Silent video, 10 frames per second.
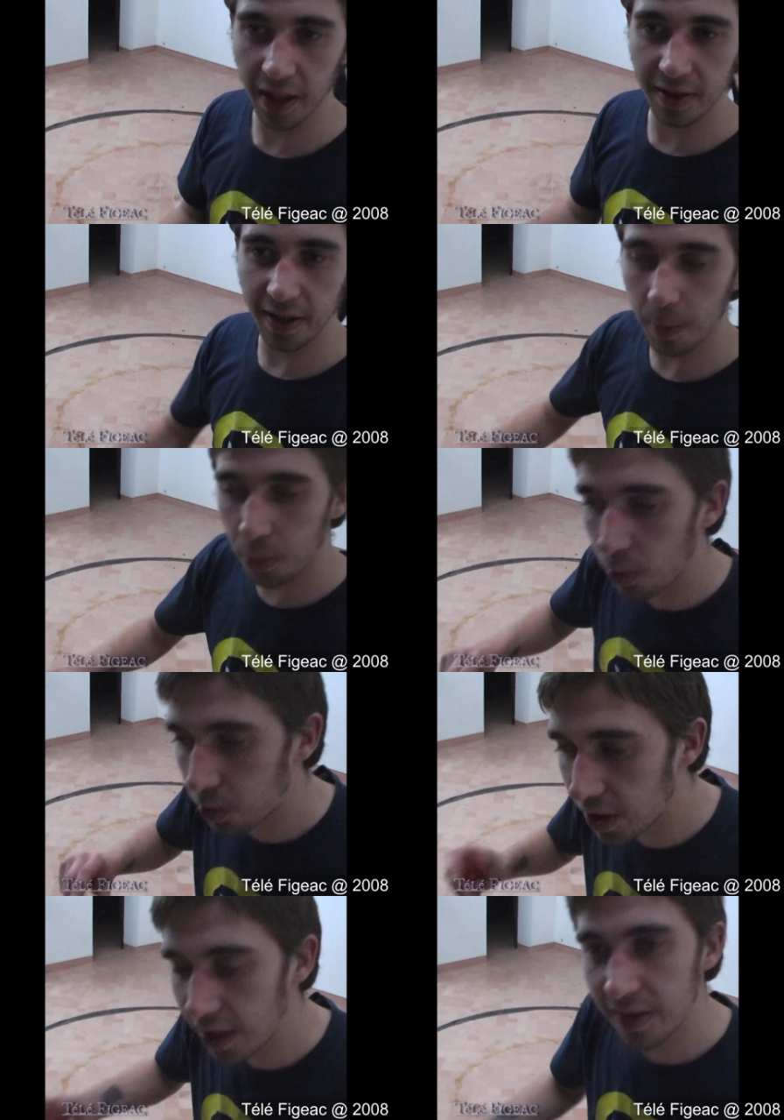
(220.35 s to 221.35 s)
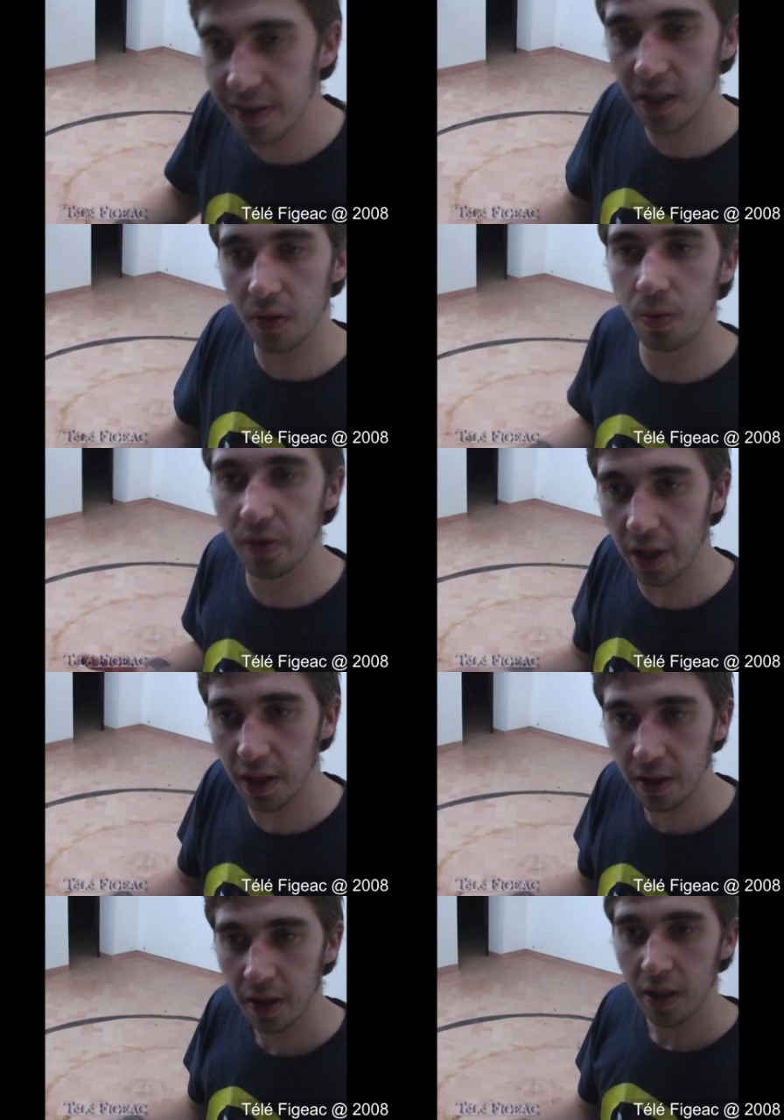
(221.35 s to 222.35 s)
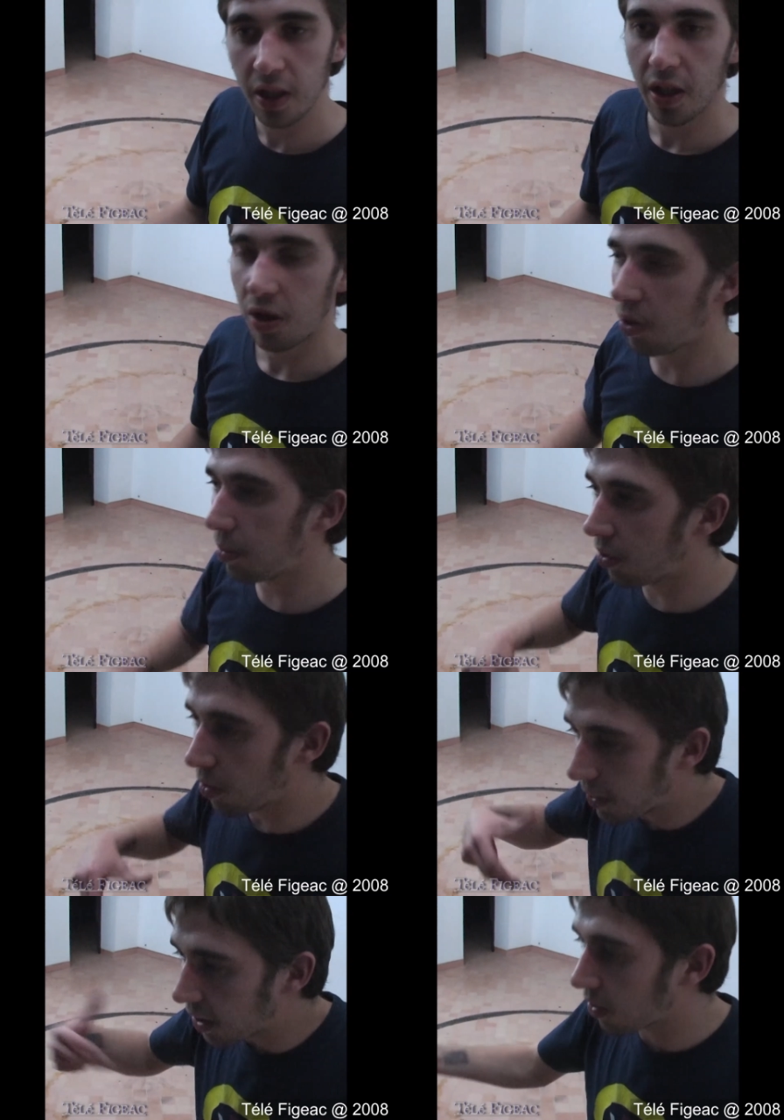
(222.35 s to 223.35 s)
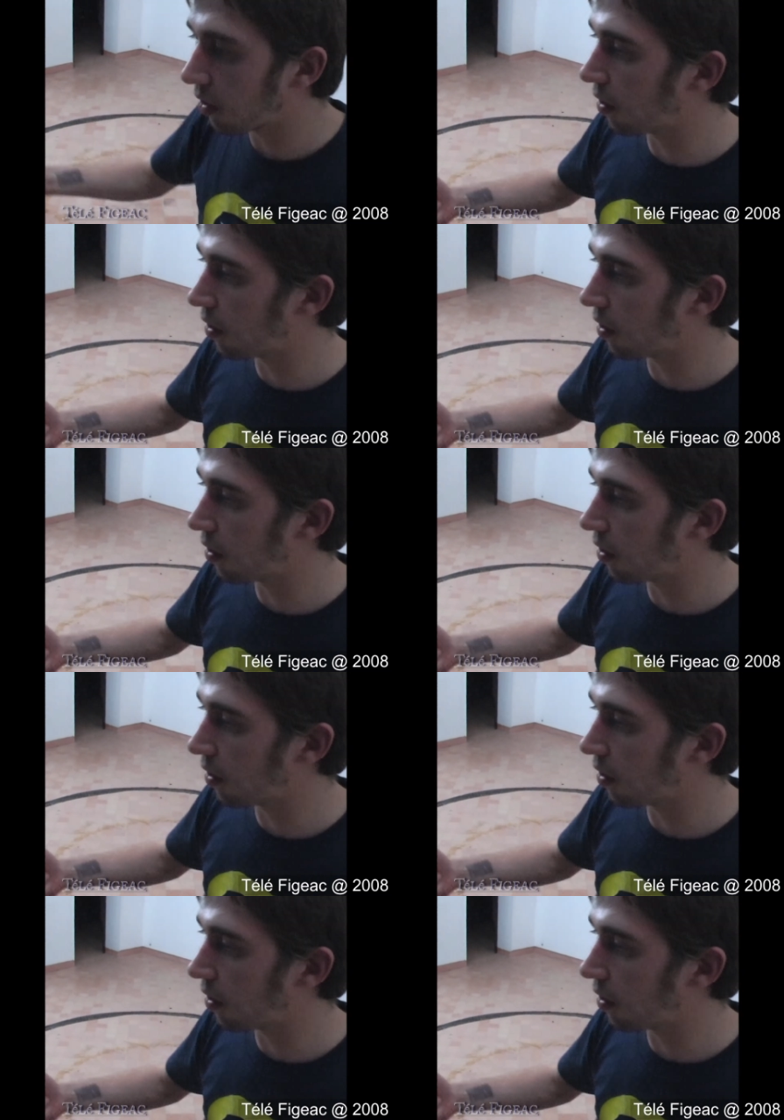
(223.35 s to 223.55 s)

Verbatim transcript: C'était un peu utiliser tout ça, le mettre